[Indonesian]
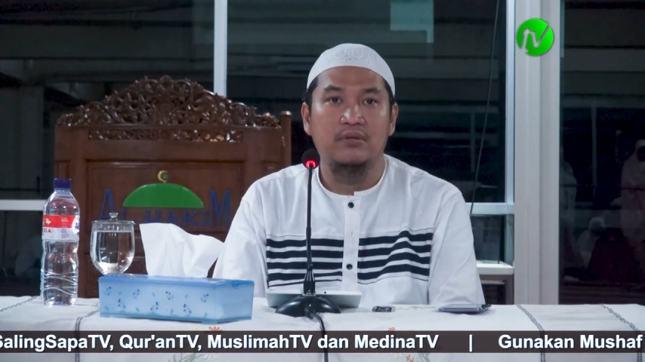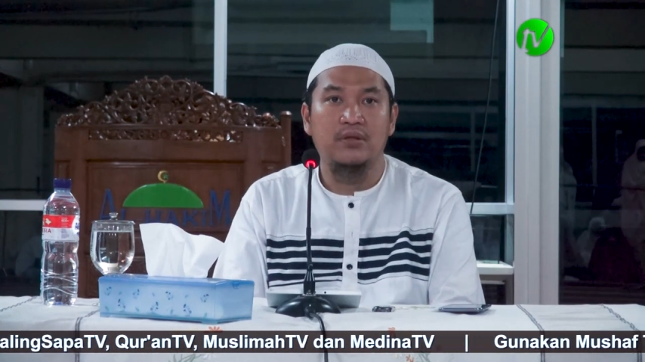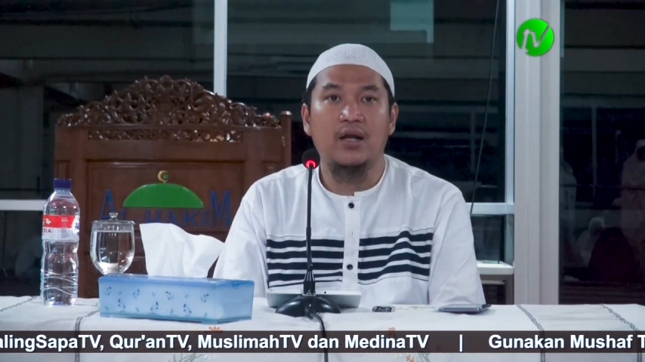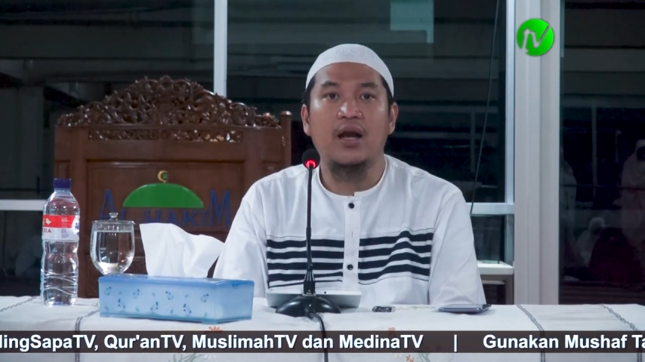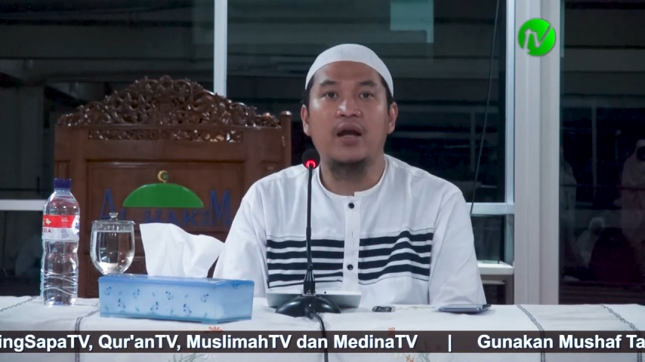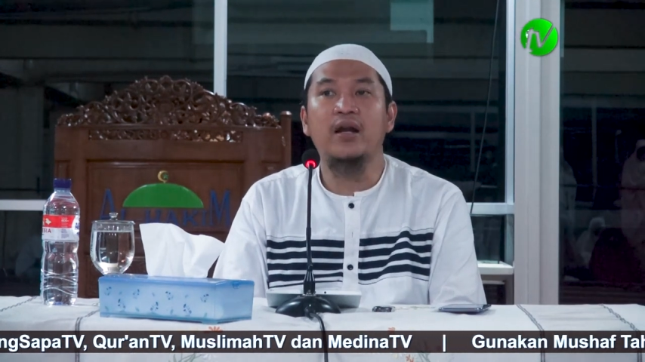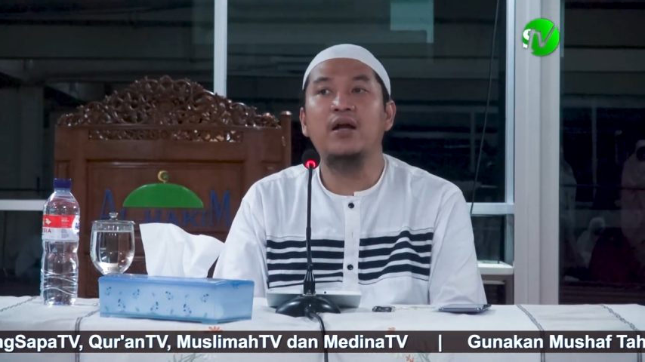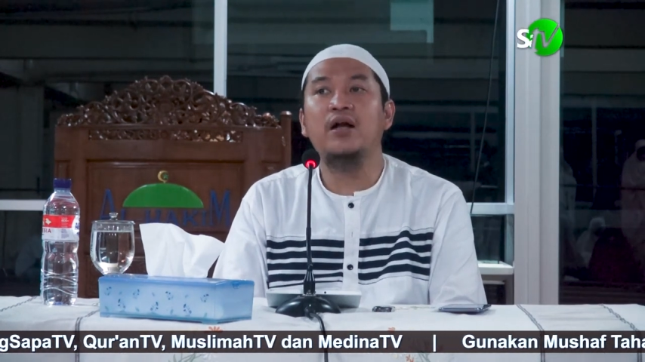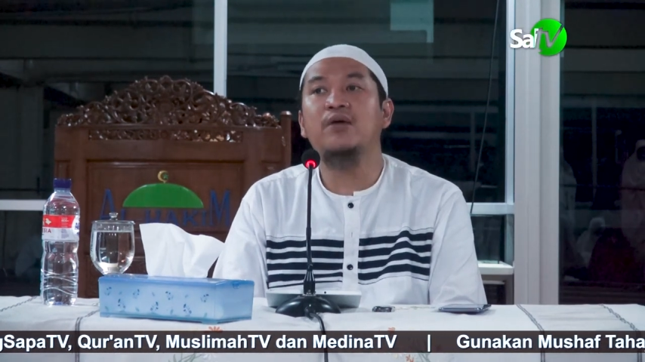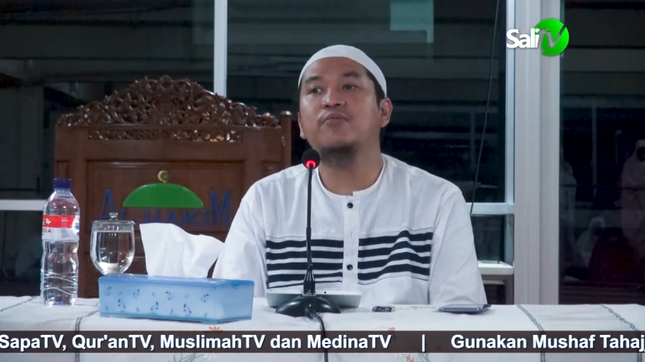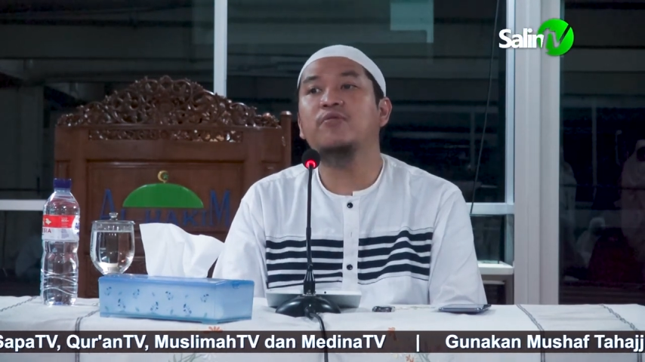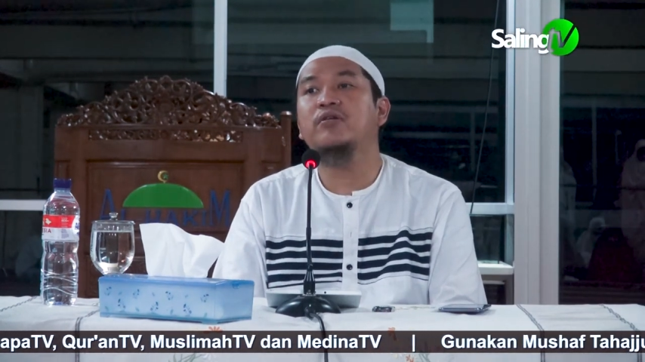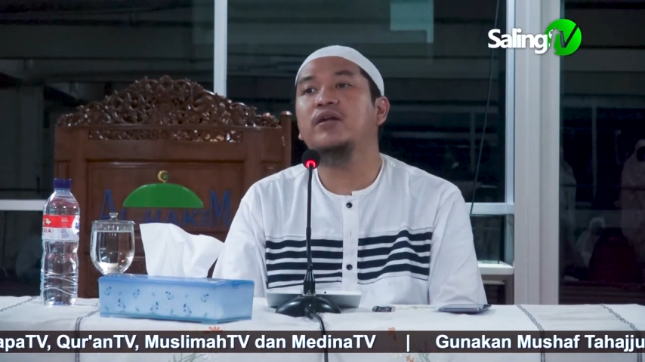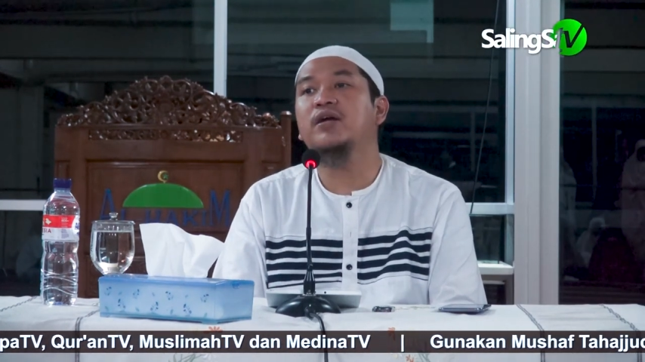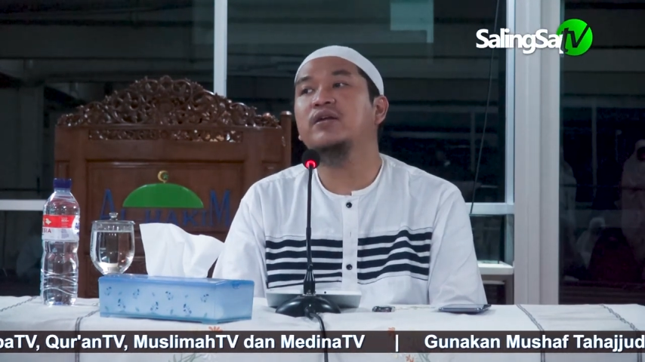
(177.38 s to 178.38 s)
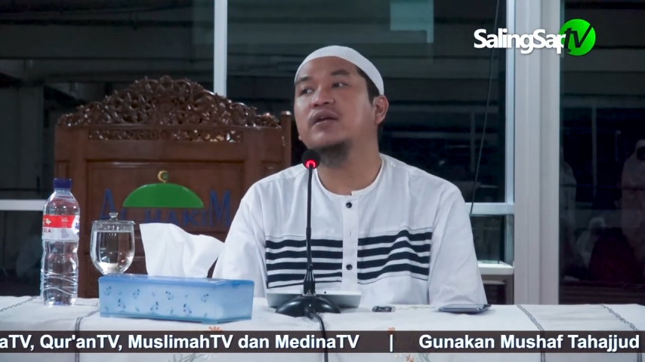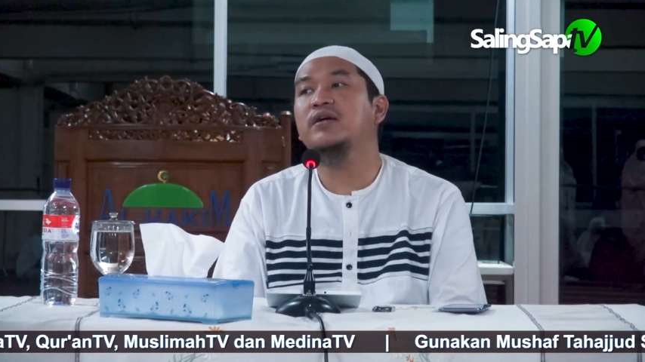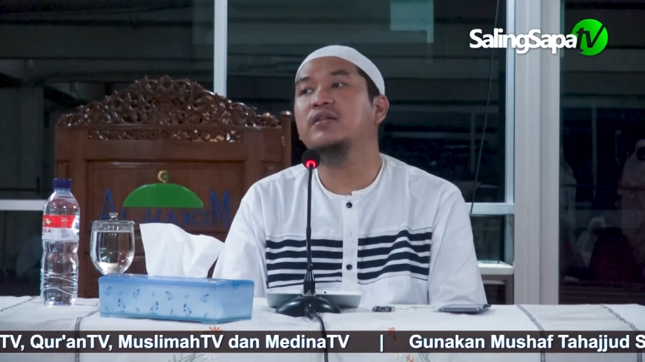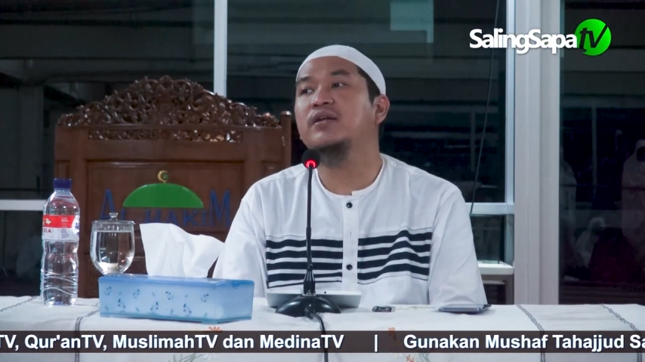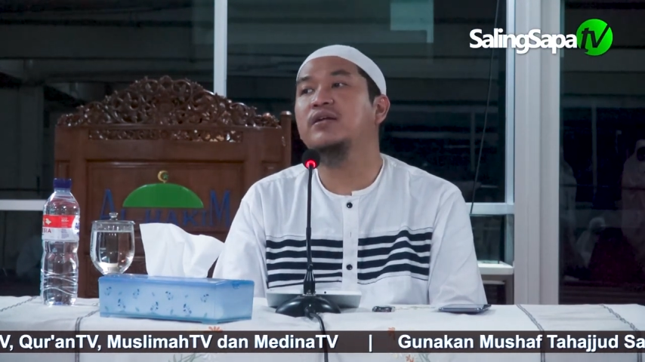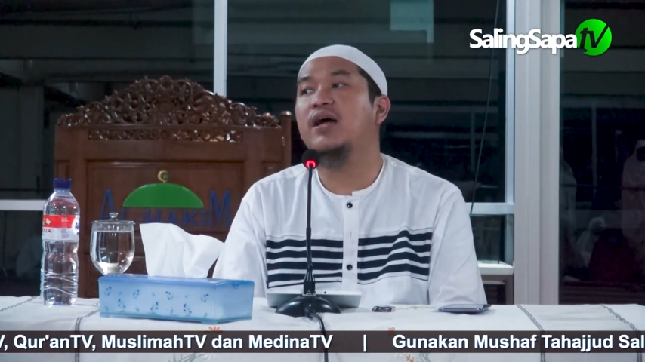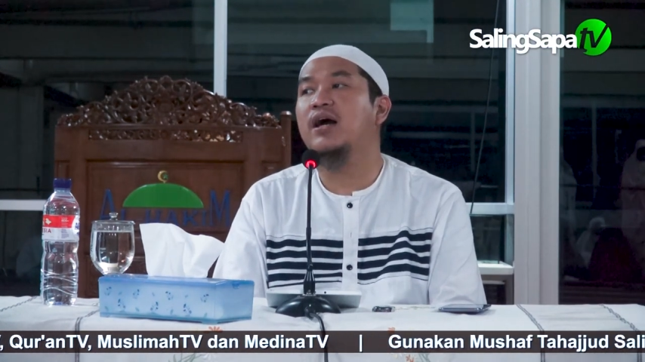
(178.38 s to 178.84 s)
ya karena kemudian
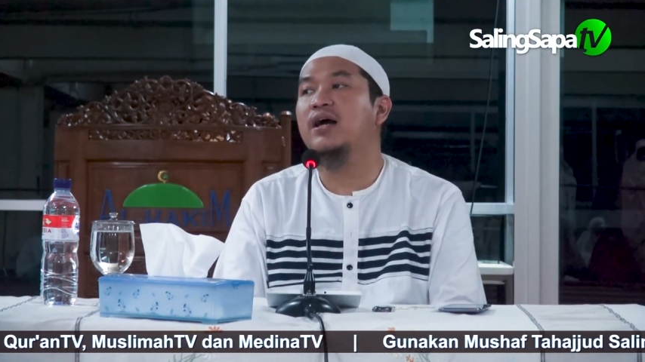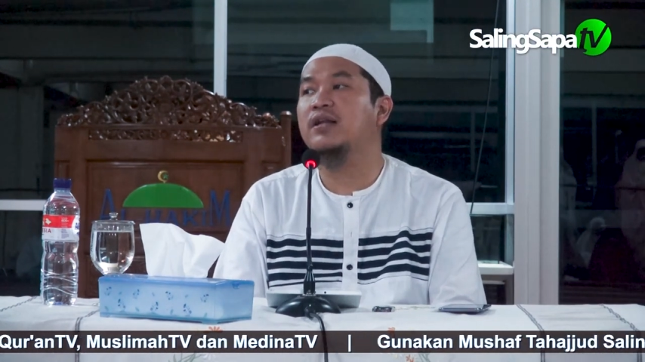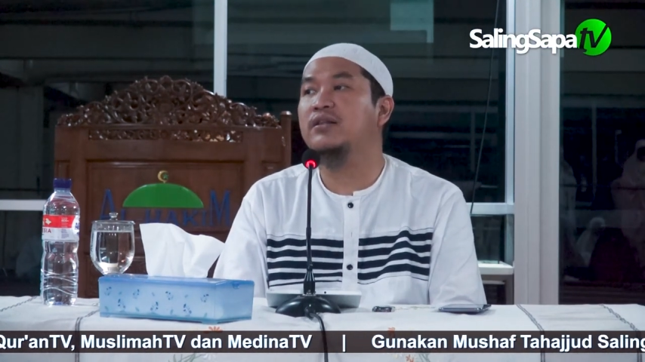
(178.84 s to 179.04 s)
dia tidak